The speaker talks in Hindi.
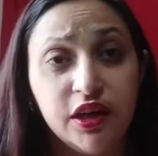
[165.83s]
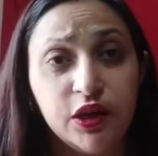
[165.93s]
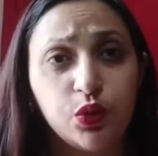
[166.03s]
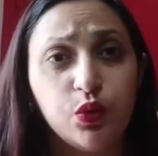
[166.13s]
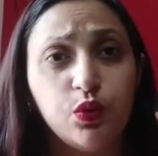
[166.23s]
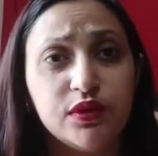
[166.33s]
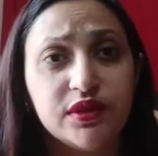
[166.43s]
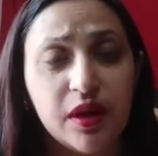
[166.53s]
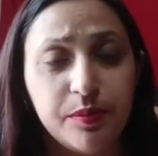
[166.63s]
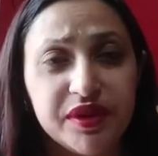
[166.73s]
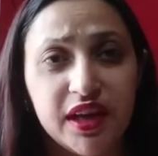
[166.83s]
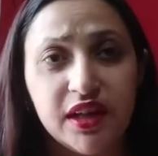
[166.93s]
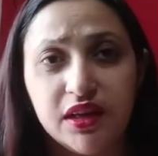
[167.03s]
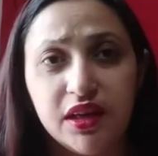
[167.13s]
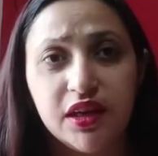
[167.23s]
तो उन सब के
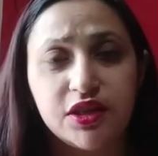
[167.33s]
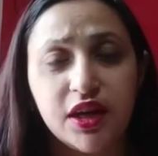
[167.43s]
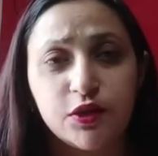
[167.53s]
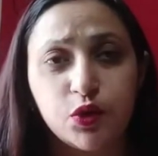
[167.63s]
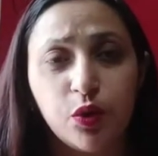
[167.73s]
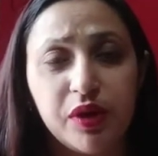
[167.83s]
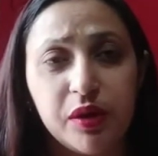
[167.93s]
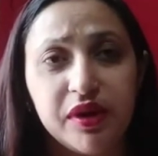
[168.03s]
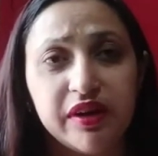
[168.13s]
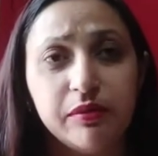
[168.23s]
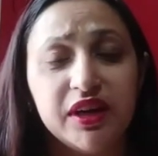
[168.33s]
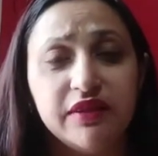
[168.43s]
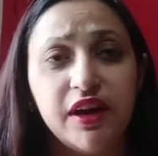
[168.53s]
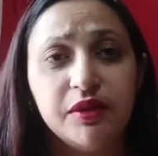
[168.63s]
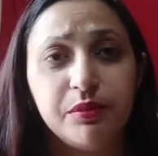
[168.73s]
लिए शास्त्रों में
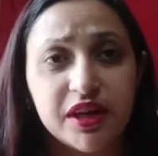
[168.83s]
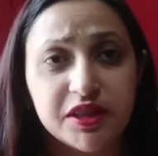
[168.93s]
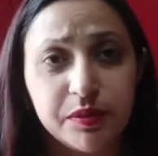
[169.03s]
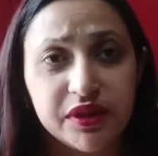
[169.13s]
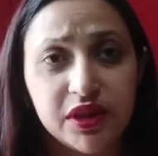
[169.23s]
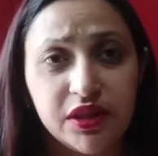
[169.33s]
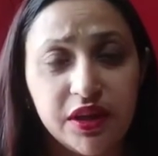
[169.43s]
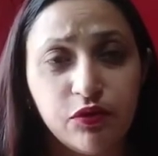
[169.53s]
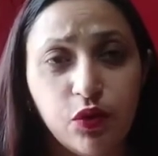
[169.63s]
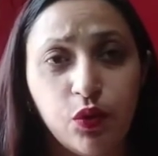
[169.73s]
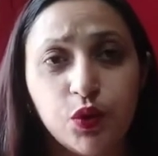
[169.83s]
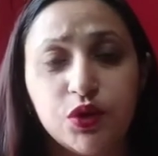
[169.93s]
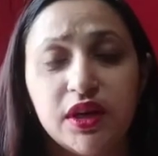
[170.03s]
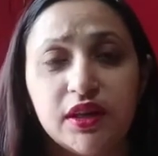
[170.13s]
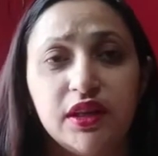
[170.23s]
भगवान बृहस्पति देव को खुश
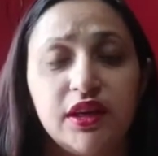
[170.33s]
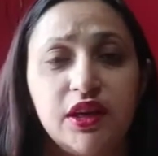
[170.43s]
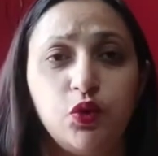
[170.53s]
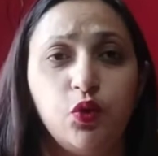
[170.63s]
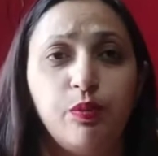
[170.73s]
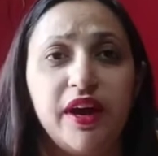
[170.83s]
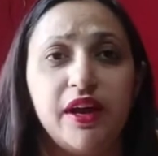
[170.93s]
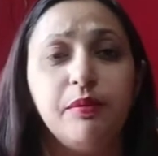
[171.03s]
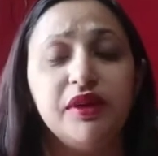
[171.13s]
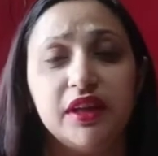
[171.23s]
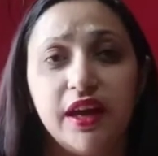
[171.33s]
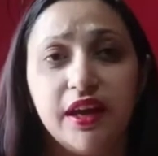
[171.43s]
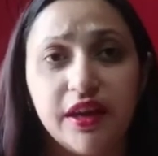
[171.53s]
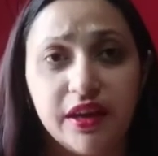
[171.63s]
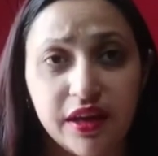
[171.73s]
करने के उपाय बताए
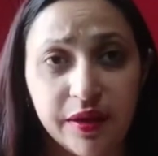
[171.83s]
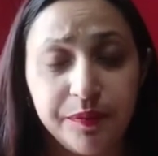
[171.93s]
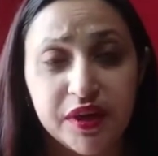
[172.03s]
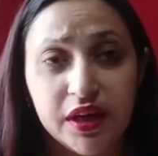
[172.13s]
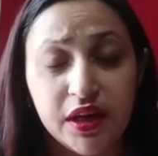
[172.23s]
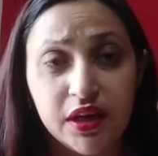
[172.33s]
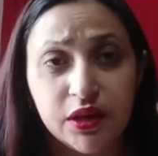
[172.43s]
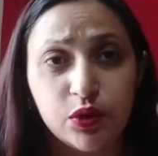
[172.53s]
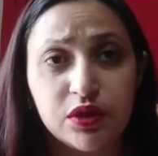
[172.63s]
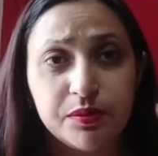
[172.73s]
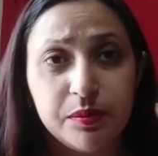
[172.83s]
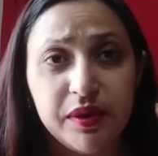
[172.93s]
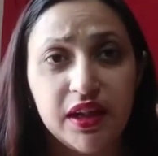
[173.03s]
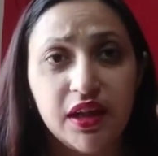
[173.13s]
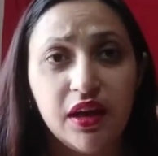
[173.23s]
गए हैं तो सबसे
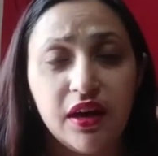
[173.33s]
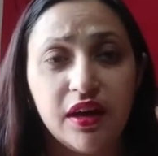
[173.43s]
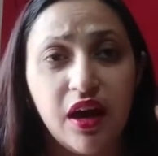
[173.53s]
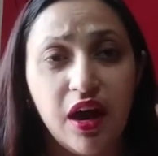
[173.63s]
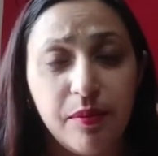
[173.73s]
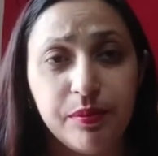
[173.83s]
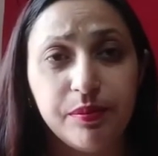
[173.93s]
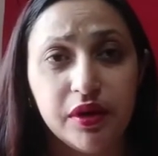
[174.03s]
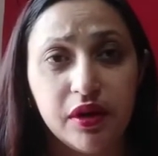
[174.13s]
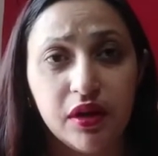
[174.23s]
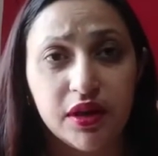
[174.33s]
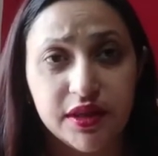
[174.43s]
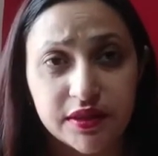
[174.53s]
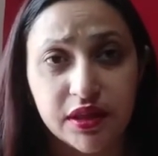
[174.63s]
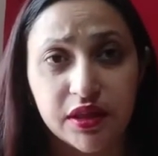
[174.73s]
पहले अगर आप हाँ
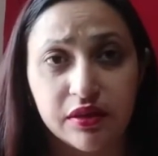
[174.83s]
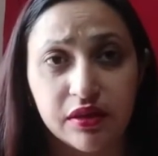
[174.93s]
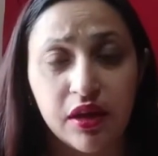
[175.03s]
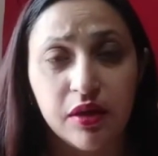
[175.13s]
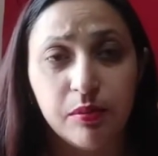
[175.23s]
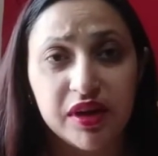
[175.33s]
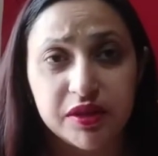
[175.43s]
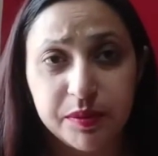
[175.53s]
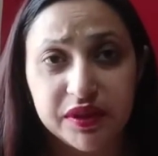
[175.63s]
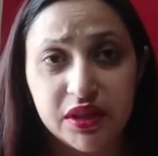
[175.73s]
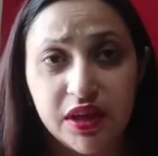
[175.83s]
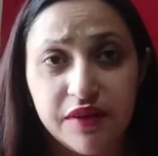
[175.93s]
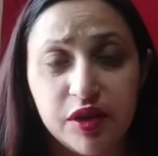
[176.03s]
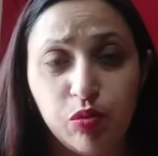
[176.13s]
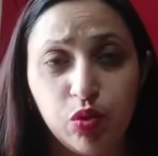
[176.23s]
इस दिन बृहस्पति देव
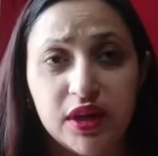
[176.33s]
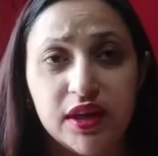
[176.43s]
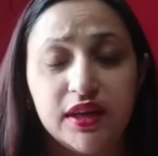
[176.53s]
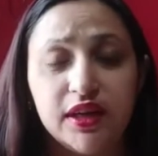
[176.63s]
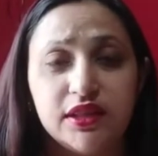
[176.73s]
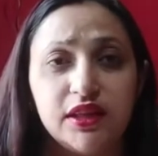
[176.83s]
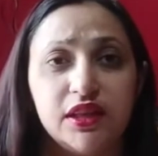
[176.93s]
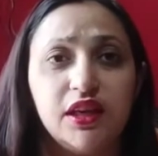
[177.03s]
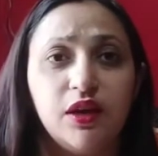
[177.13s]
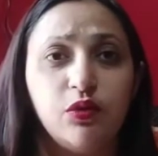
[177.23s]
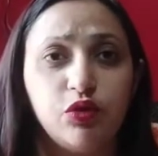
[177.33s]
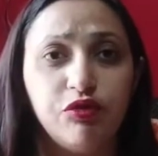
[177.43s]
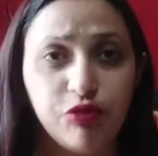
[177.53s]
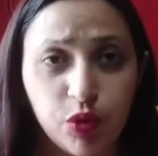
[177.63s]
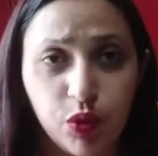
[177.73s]
की पूजा करना चाहते हैं उनको
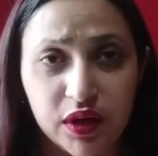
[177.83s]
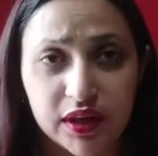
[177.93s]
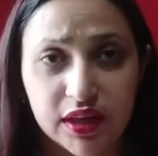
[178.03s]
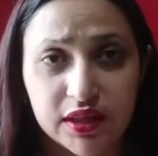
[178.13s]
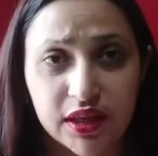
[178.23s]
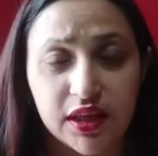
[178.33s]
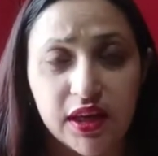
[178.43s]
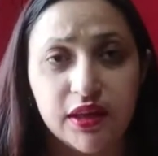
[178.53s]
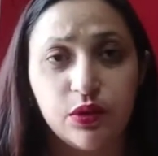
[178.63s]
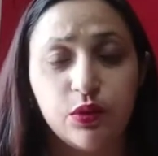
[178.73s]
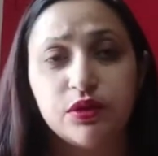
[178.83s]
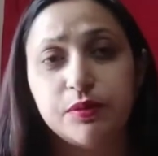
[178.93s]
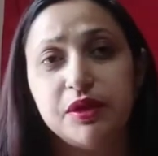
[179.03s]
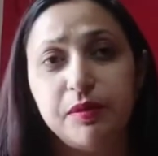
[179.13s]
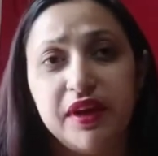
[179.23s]
फॉलो करना चाहते हैं तो
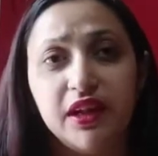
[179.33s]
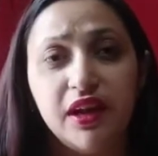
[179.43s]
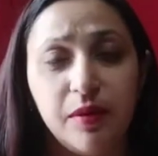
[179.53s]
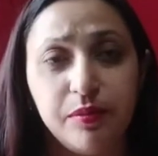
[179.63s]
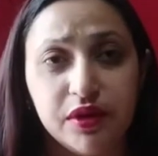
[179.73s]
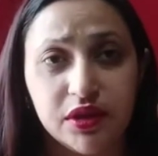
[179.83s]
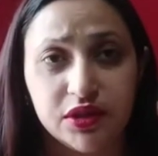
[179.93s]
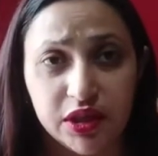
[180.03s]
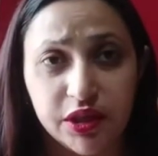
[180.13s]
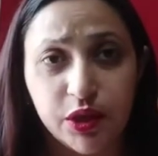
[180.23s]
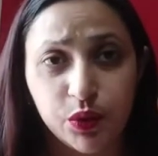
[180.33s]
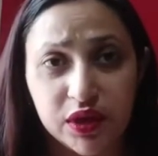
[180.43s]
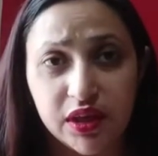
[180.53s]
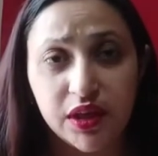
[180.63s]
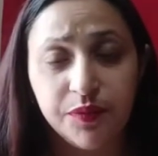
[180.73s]
सबसे पहले आप जल्दी
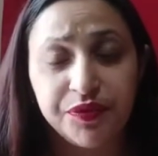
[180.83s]
उठिए